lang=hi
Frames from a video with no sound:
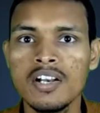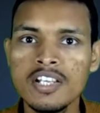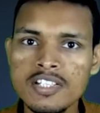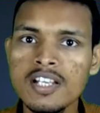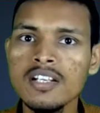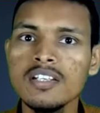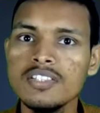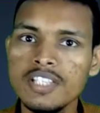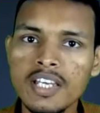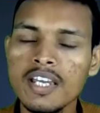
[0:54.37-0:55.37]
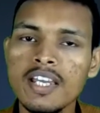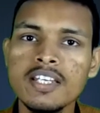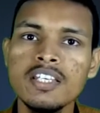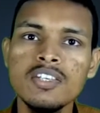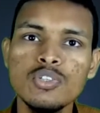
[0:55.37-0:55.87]
रीजन ये
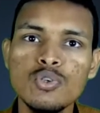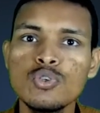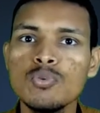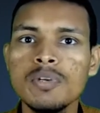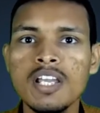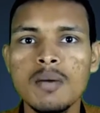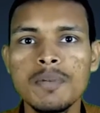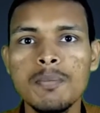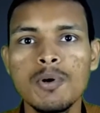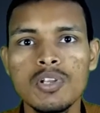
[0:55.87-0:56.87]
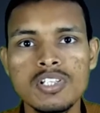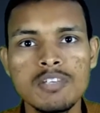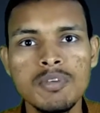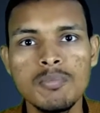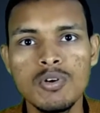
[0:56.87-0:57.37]
है कि यूट्यूब ने अपने
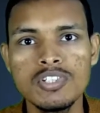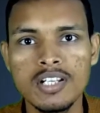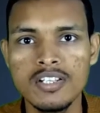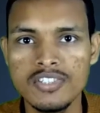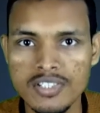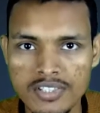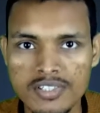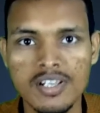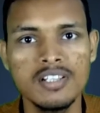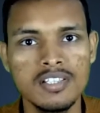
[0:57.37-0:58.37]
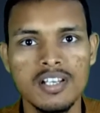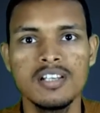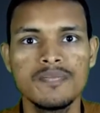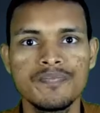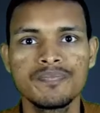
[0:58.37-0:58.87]
पॉलिसी में बहुत ज्यादा चेंजेस कर दिया
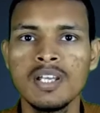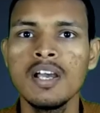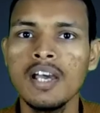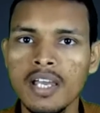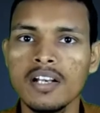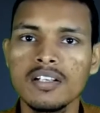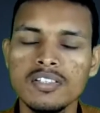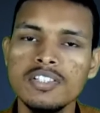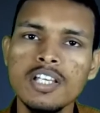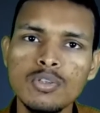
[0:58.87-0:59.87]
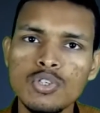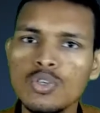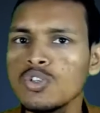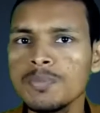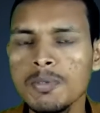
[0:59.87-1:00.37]
है खैर ये तो
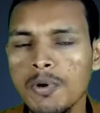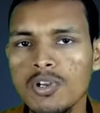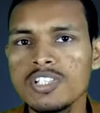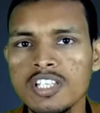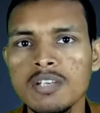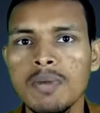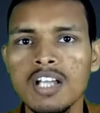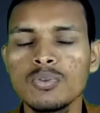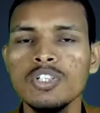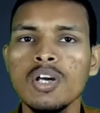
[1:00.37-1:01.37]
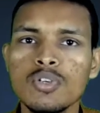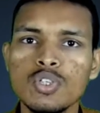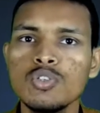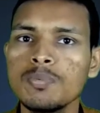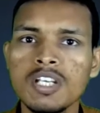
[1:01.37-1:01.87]
यूट्यूब की पॉलिसी की बात हुई और
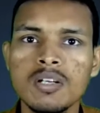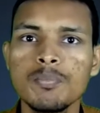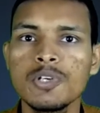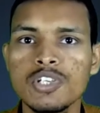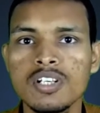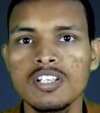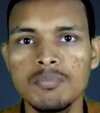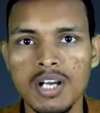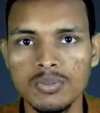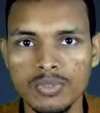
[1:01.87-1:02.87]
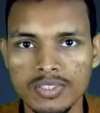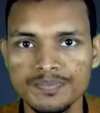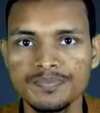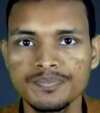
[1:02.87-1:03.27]
यूट्यूब के कंपटीशन की बात हुई